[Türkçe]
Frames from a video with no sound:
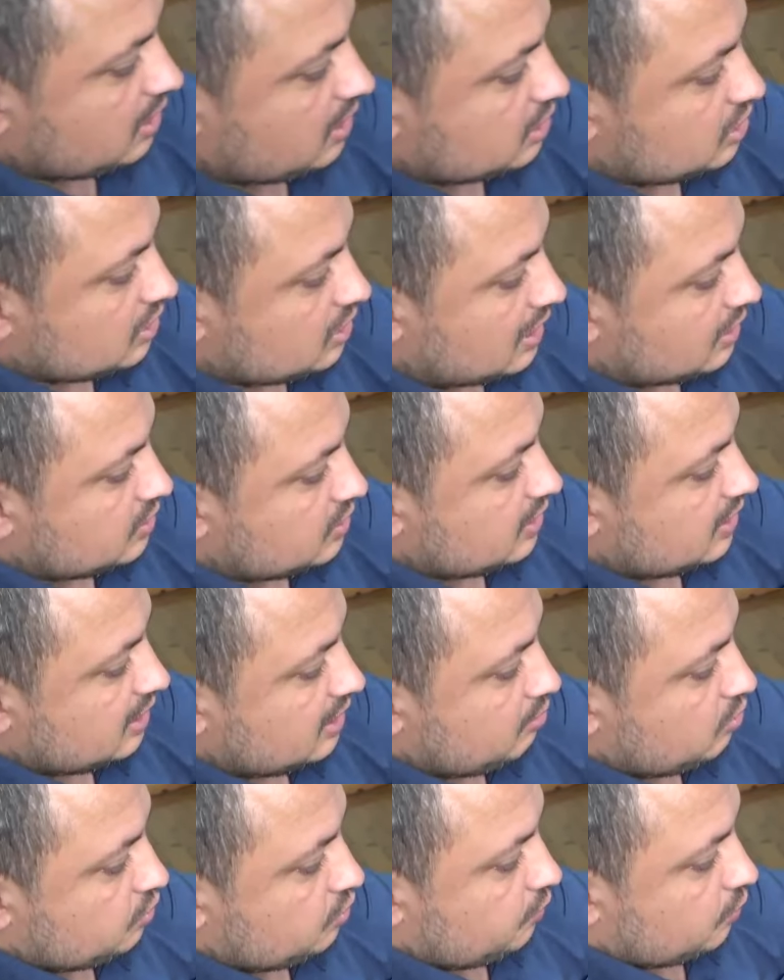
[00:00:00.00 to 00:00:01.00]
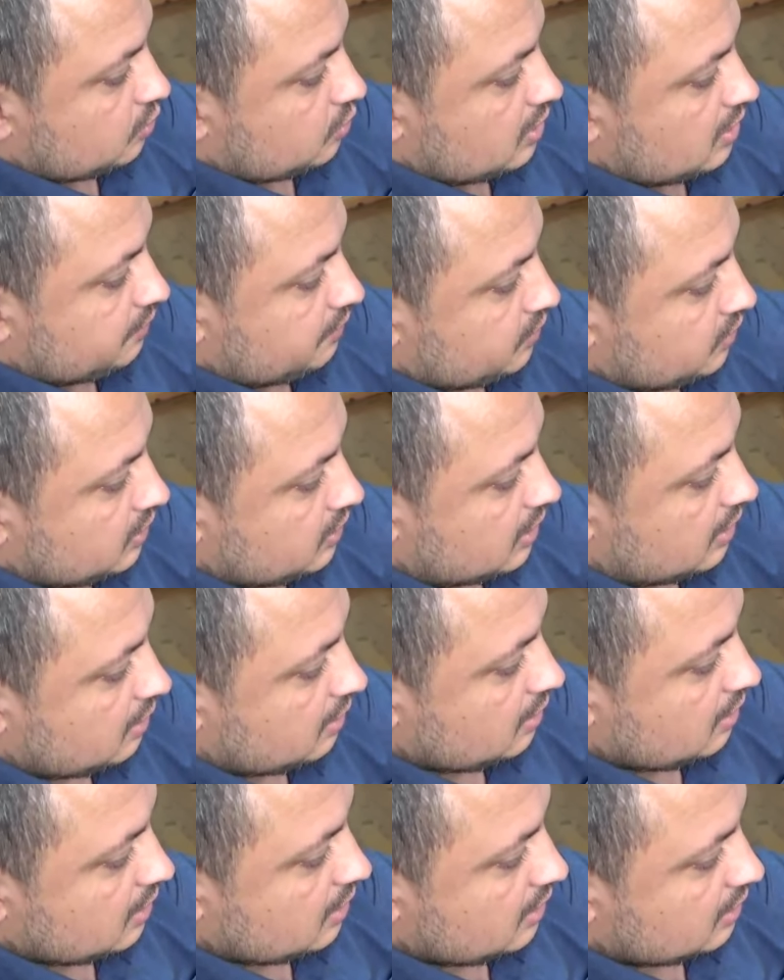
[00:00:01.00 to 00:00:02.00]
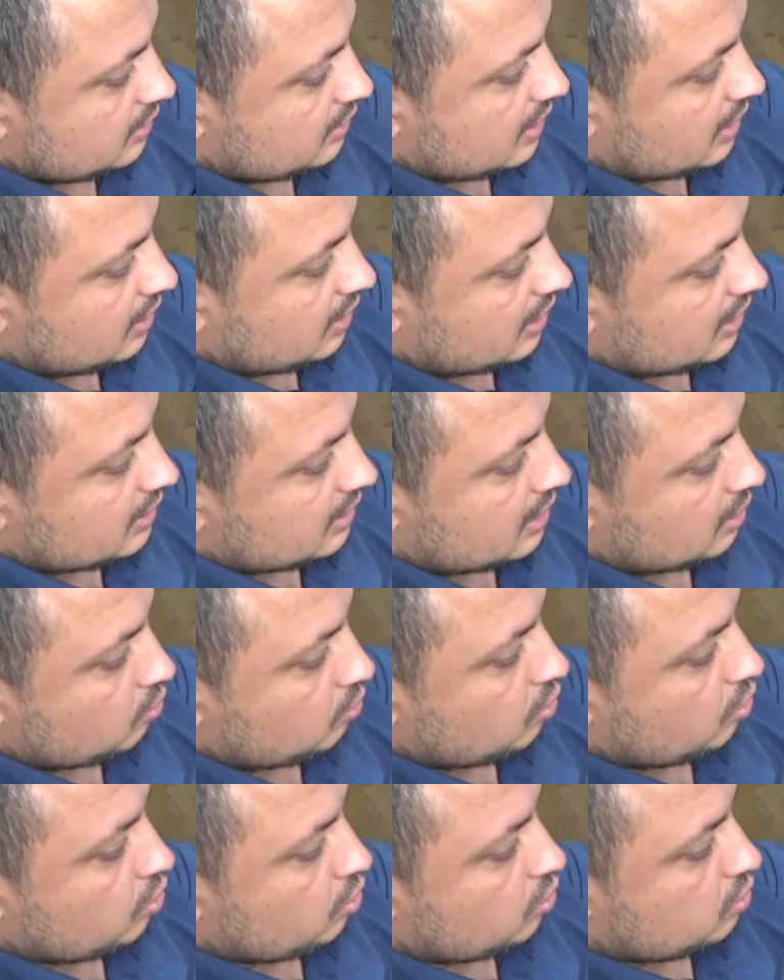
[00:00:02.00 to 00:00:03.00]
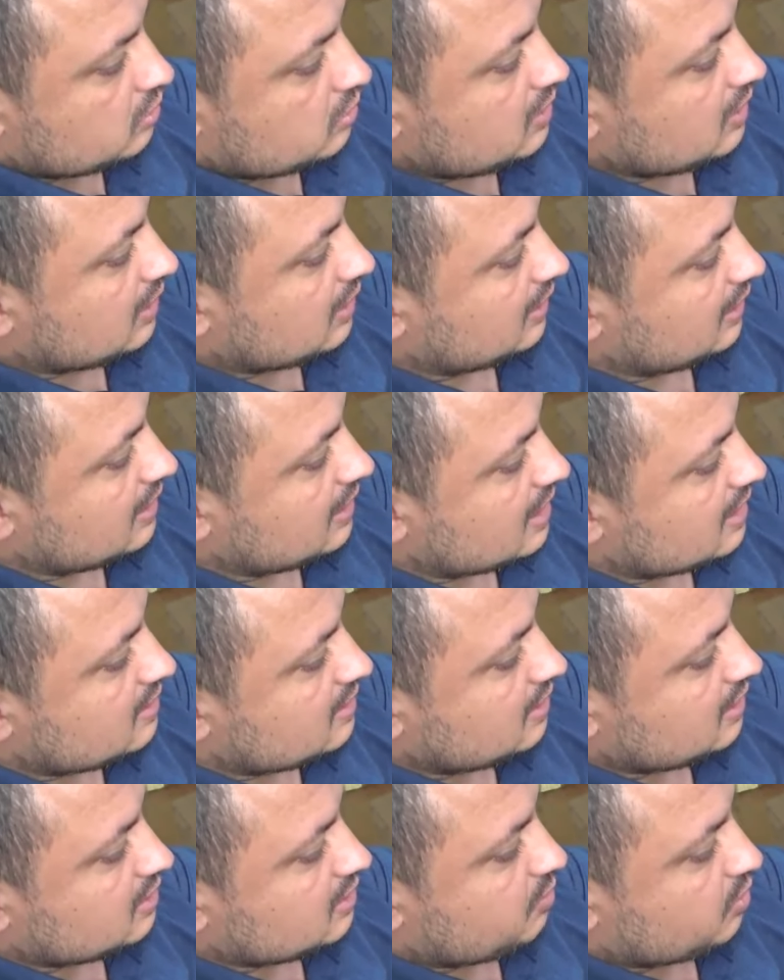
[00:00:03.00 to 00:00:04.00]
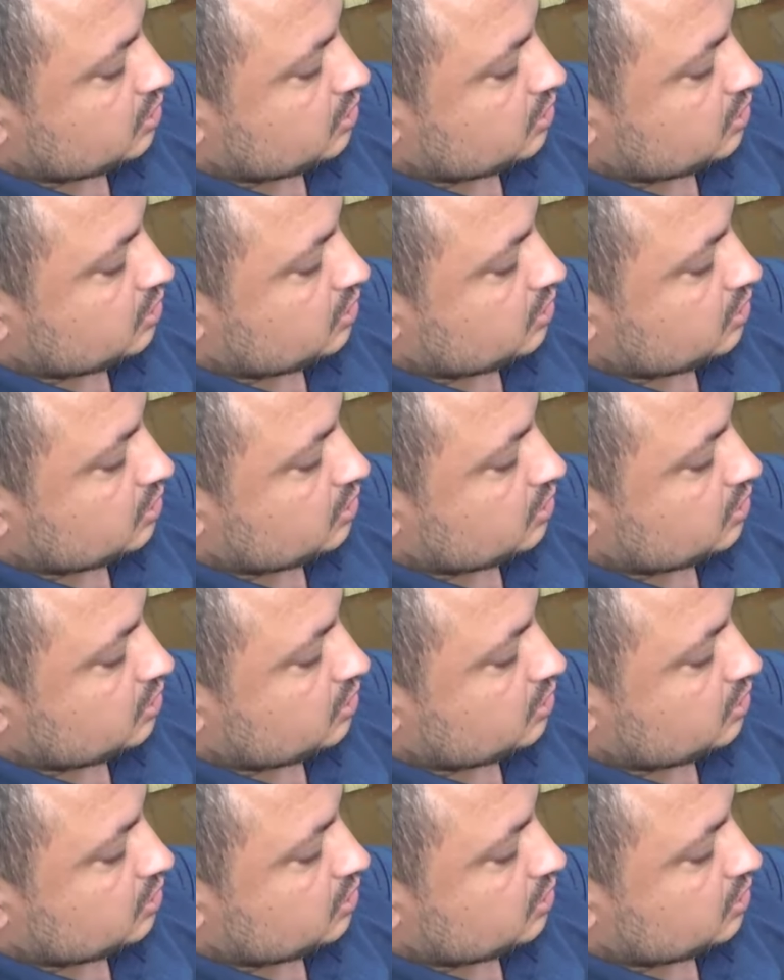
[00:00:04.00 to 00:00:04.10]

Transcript: bir açıdan çekilmiş fotoğrafını tekrardan görüyoruz. Dikkat ederseniz